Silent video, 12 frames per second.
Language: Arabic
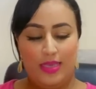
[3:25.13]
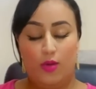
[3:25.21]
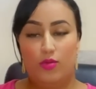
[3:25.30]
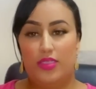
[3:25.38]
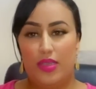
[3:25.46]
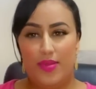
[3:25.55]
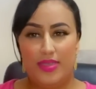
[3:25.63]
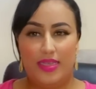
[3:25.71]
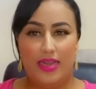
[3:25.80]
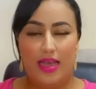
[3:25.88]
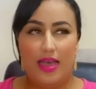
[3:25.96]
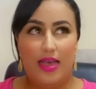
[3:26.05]
والثمن
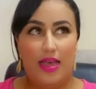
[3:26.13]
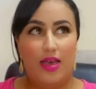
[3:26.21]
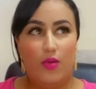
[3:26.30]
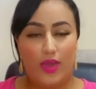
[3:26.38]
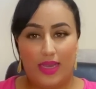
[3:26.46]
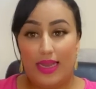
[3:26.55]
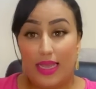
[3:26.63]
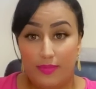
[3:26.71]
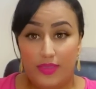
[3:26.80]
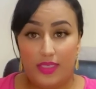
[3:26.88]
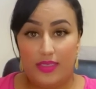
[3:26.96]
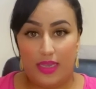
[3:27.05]
ديالها واقيلا
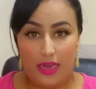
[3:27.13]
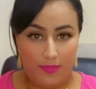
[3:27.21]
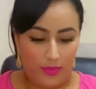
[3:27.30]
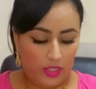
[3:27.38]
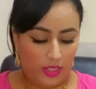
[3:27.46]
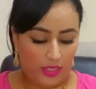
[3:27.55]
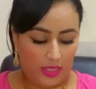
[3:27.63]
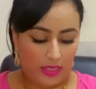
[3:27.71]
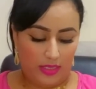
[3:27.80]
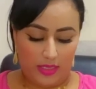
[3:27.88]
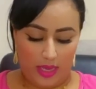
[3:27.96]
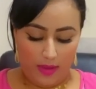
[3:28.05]
50 درهم باش كنت
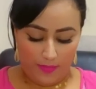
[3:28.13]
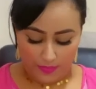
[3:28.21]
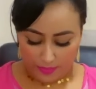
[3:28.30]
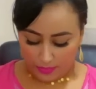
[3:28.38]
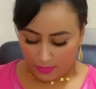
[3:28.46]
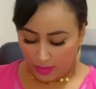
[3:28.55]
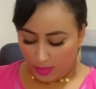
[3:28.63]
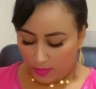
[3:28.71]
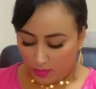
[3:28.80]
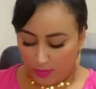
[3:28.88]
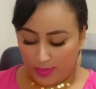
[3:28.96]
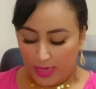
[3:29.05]
خديتها
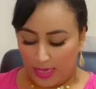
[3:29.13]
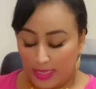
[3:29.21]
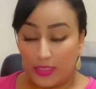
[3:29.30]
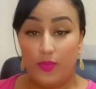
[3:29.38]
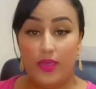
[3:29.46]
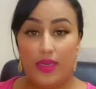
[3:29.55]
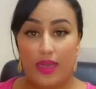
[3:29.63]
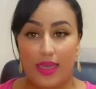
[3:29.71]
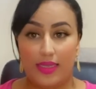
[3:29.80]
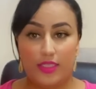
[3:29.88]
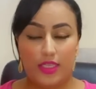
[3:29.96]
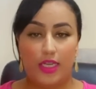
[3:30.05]
المهم انا الاسمنه راه
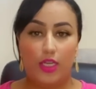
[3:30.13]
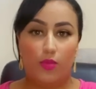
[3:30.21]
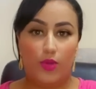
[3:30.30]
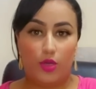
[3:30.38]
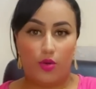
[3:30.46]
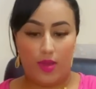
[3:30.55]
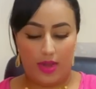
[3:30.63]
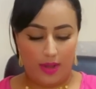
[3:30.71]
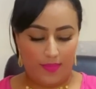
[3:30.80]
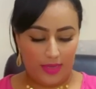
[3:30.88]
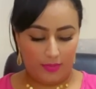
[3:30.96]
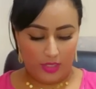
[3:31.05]
غادي نخليهم لكم هنا
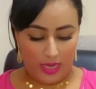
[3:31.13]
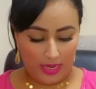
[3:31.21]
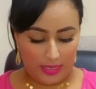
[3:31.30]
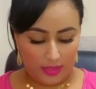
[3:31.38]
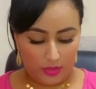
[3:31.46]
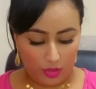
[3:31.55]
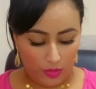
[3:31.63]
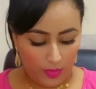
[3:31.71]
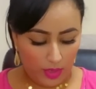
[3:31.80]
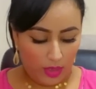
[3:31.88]
البنات بشحال خديتهم